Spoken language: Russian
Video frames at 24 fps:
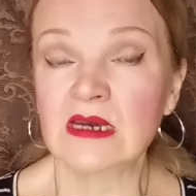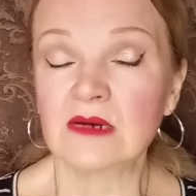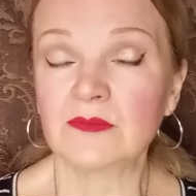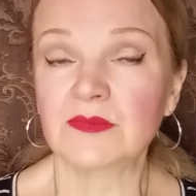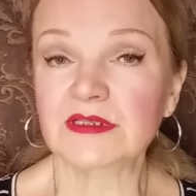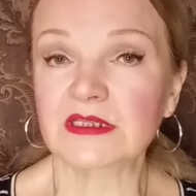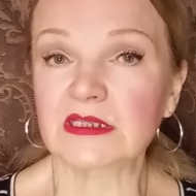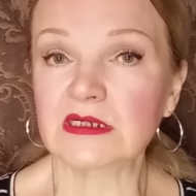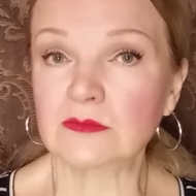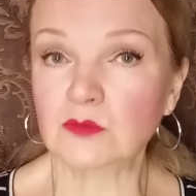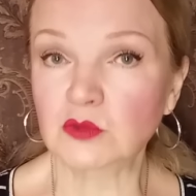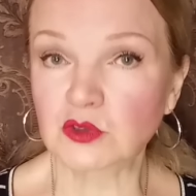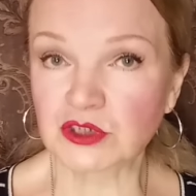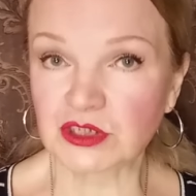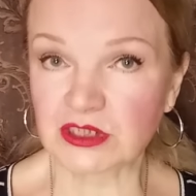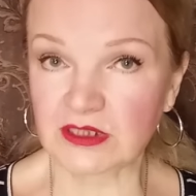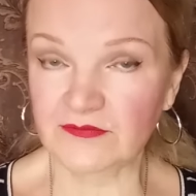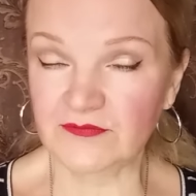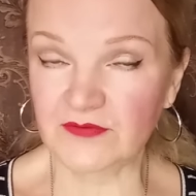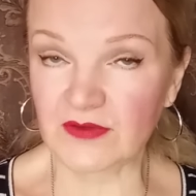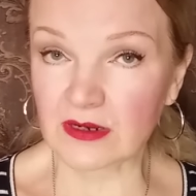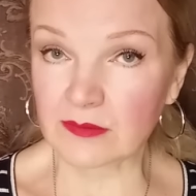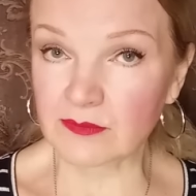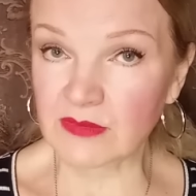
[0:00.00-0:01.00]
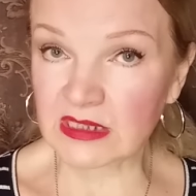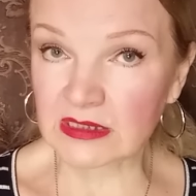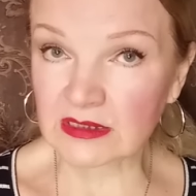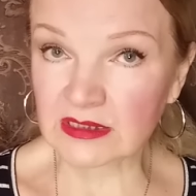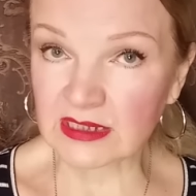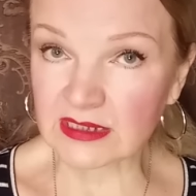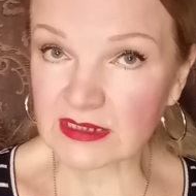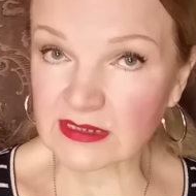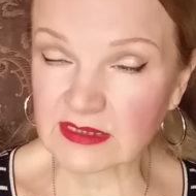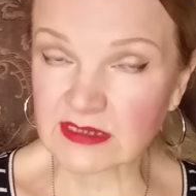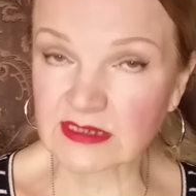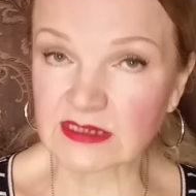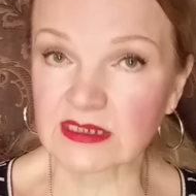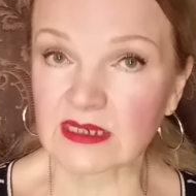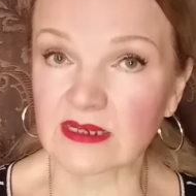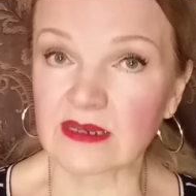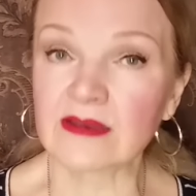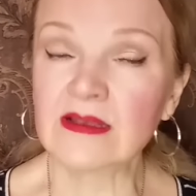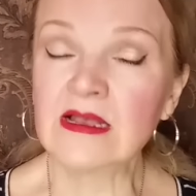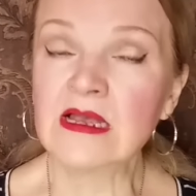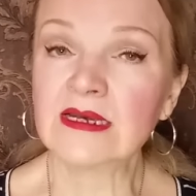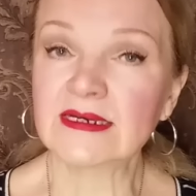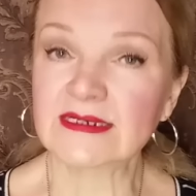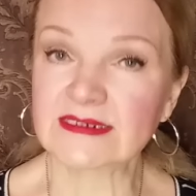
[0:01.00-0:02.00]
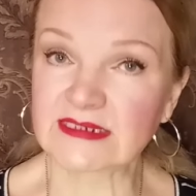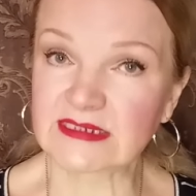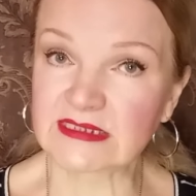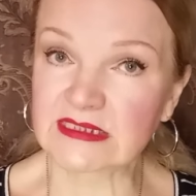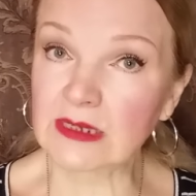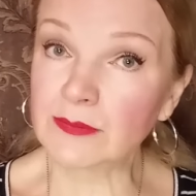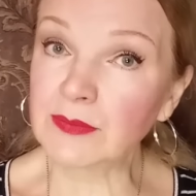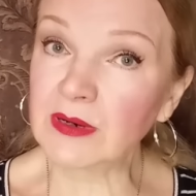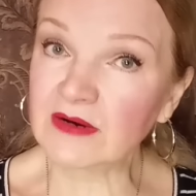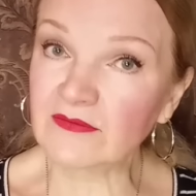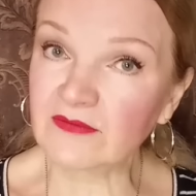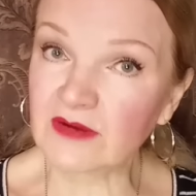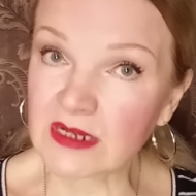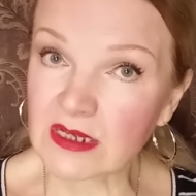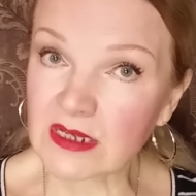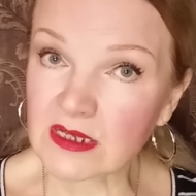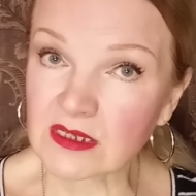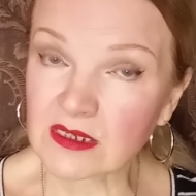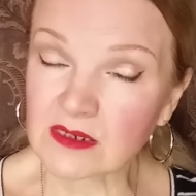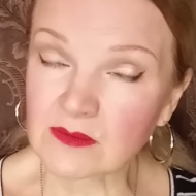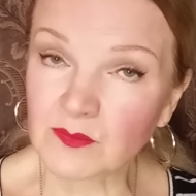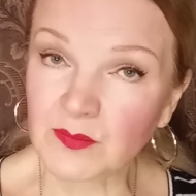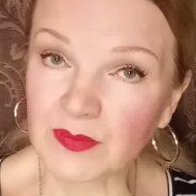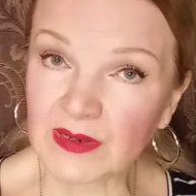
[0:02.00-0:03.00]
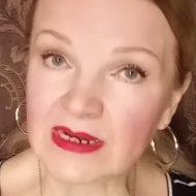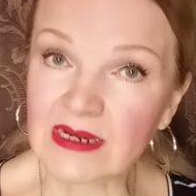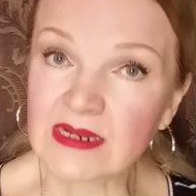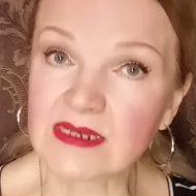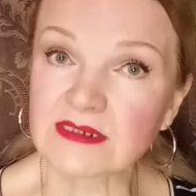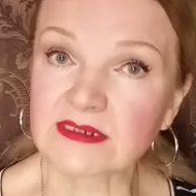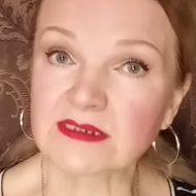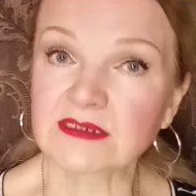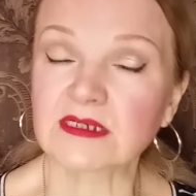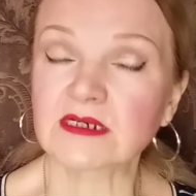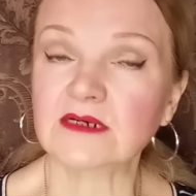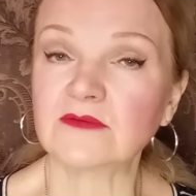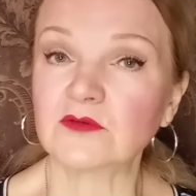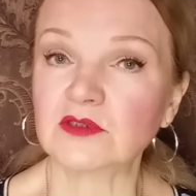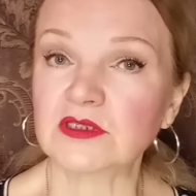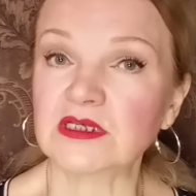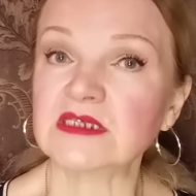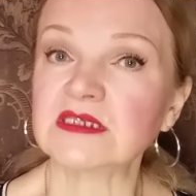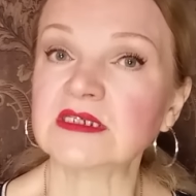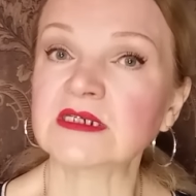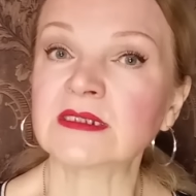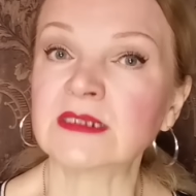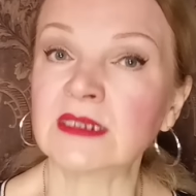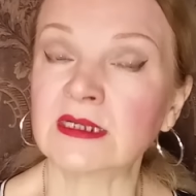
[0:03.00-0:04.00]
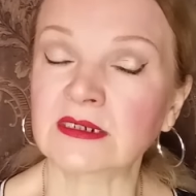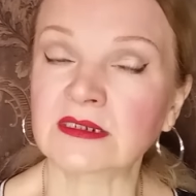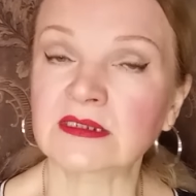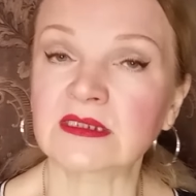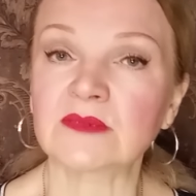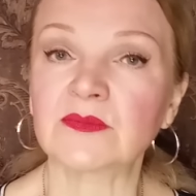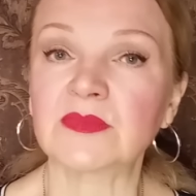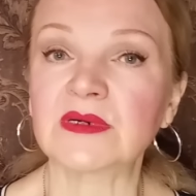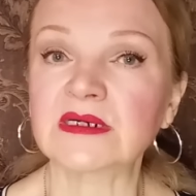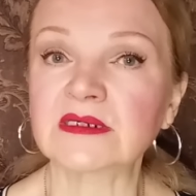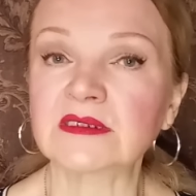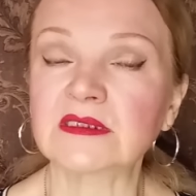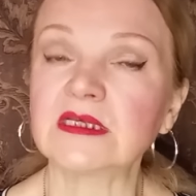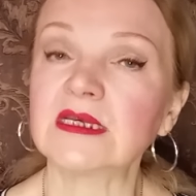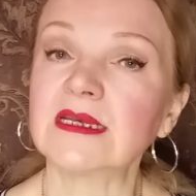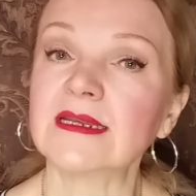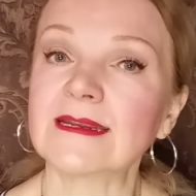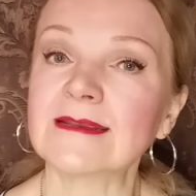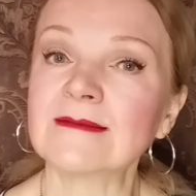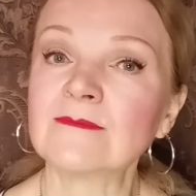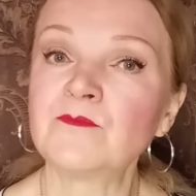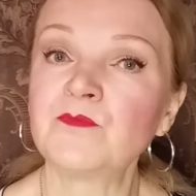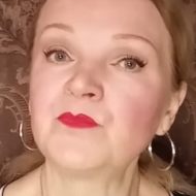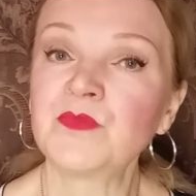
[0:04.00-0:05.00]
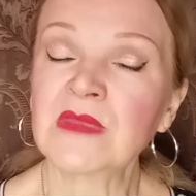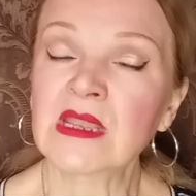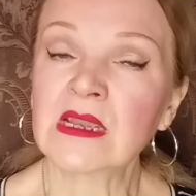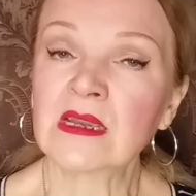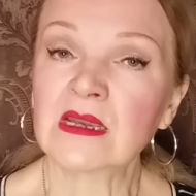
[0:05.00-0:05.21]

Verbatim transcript: потому что ферментация с добавлением полезных вот этих лактобактерий –